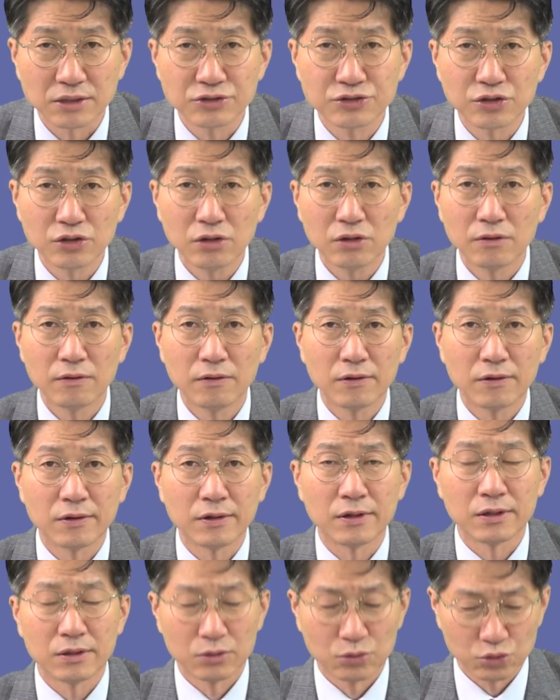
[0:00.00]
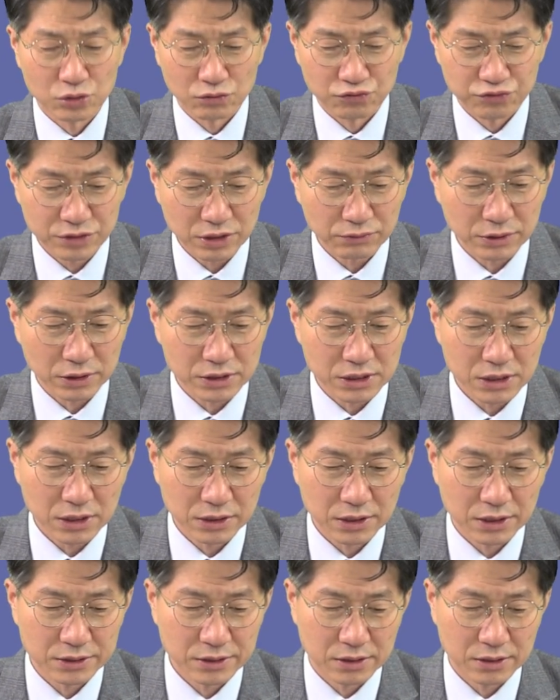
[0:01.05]
그죠? 예, 요즘 후딱딱
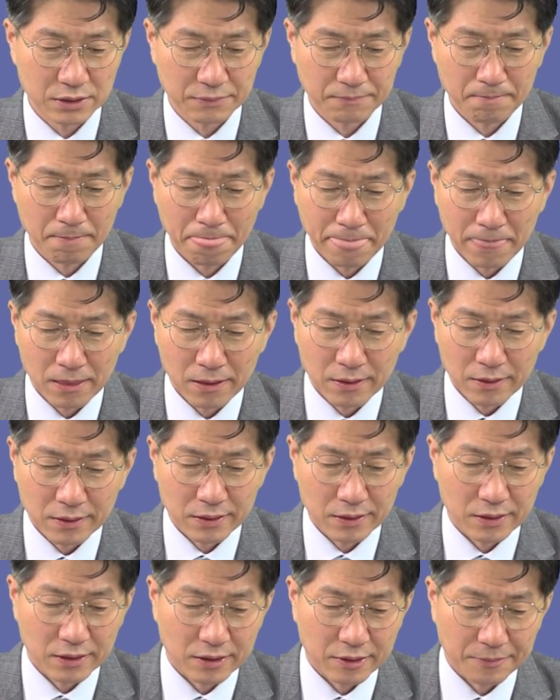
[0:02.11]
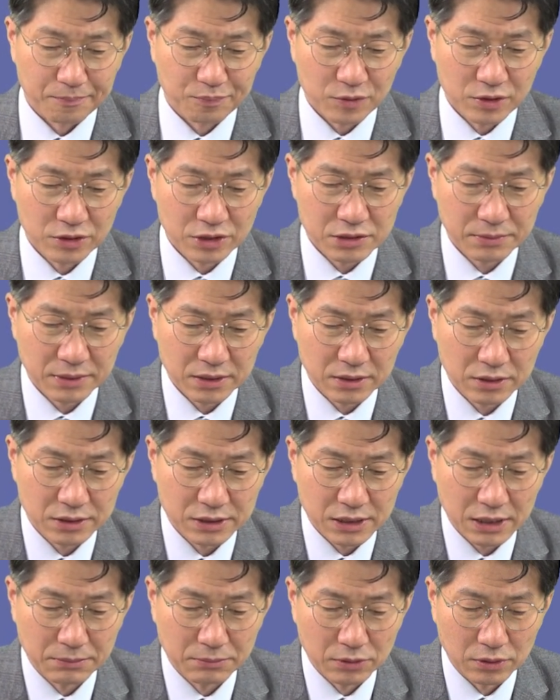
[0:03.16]
시간 가잖아. 예, 그렇지만은
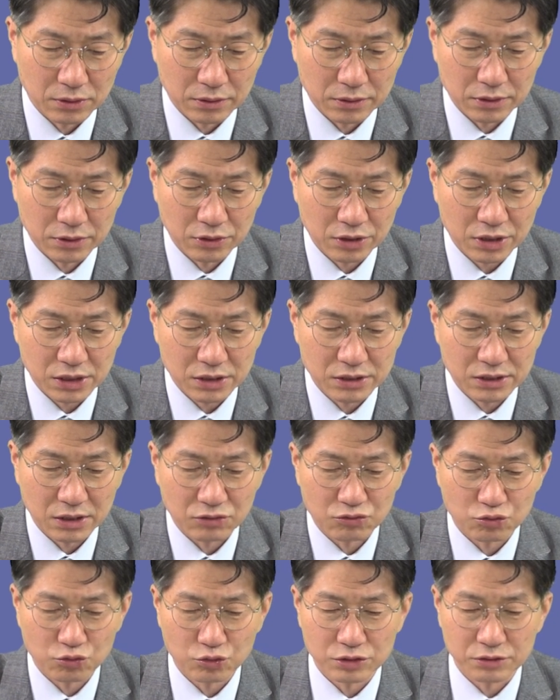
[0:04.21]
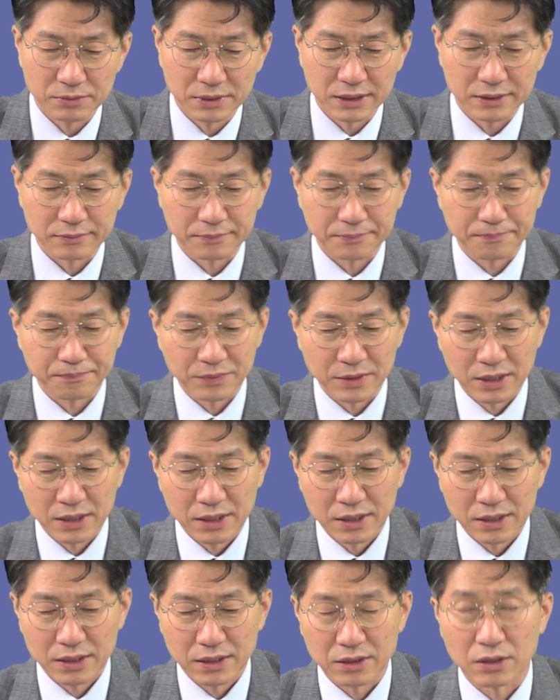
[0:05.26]
이제 뭐 여기 이제 들어오지만,
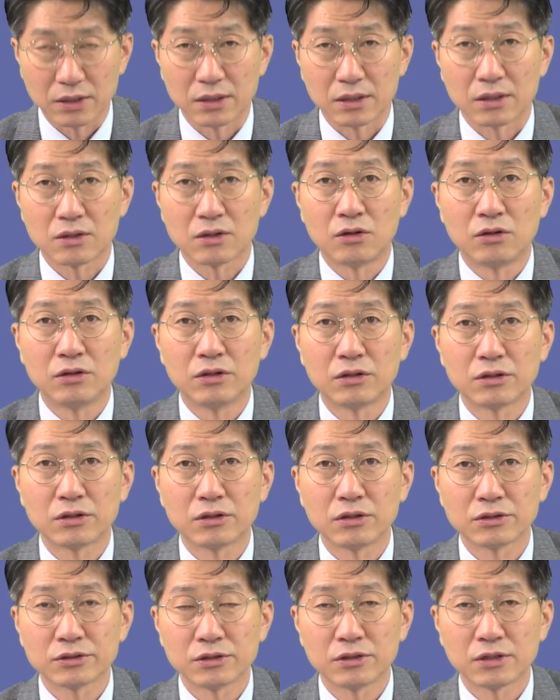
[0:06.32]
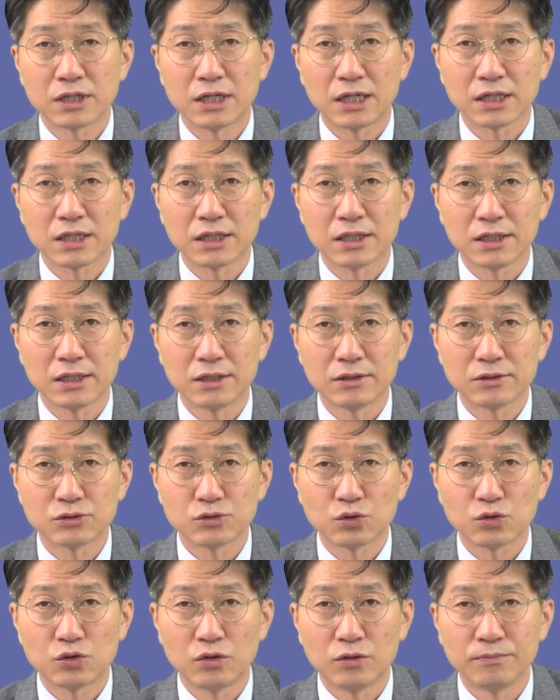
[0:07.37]
예, 걸어서 가기에는
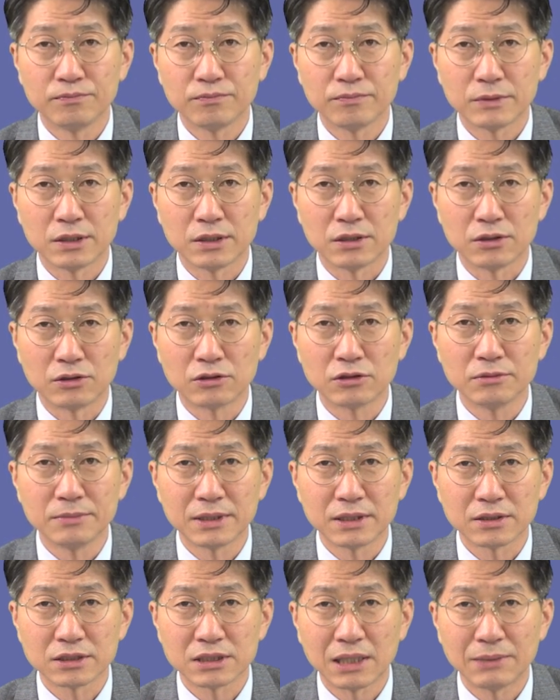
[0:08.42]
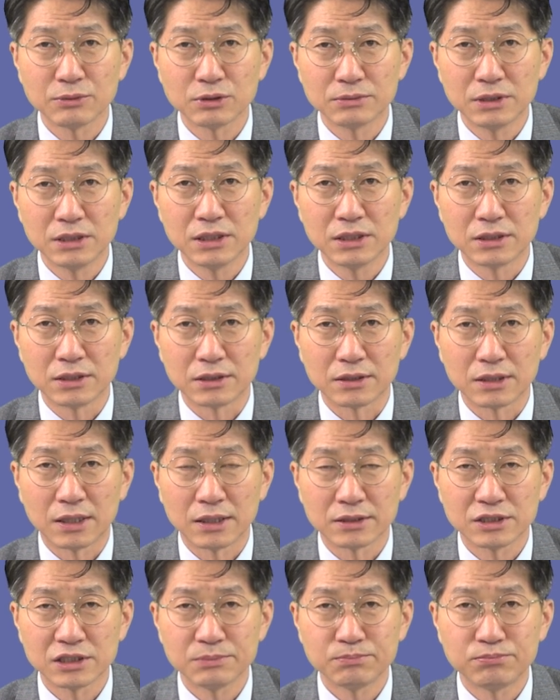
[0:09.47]
조금 여름에는 짬 좀 흘리는
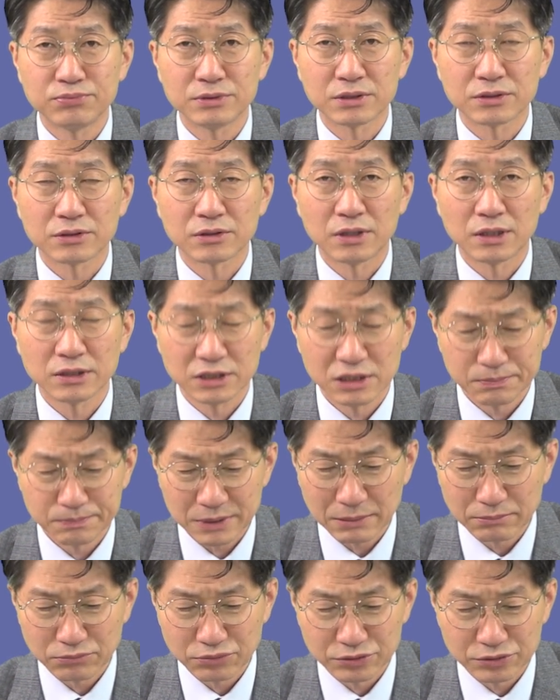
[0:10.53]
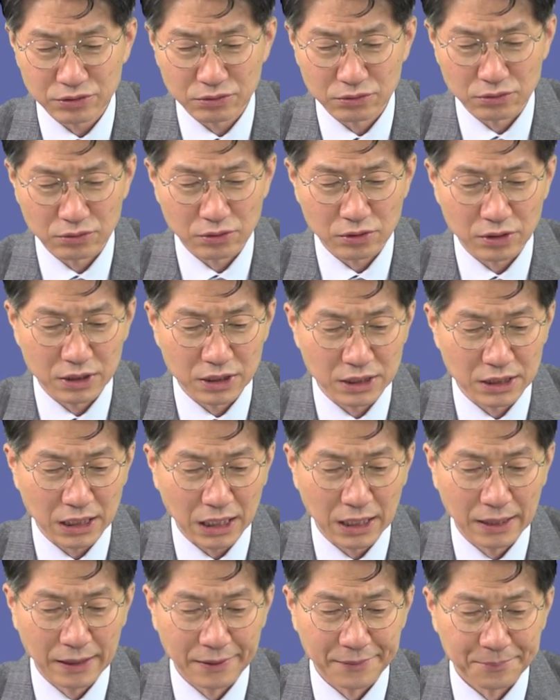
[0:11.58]
한 십 분에서 한 십삼 분 정도
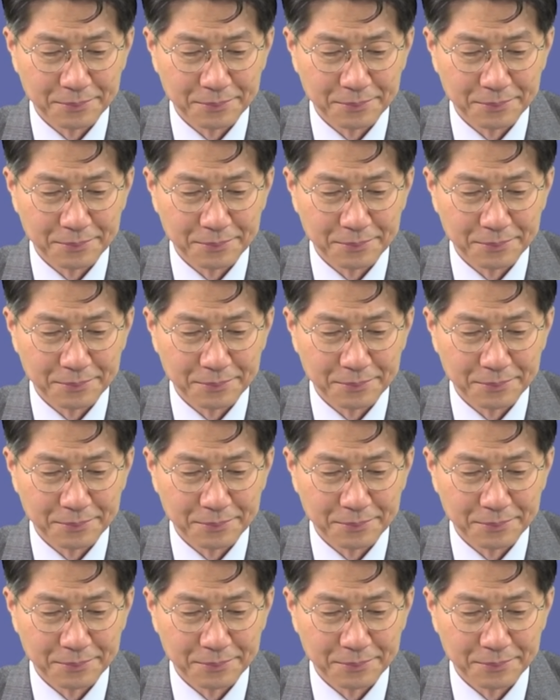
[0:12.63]
걸린다.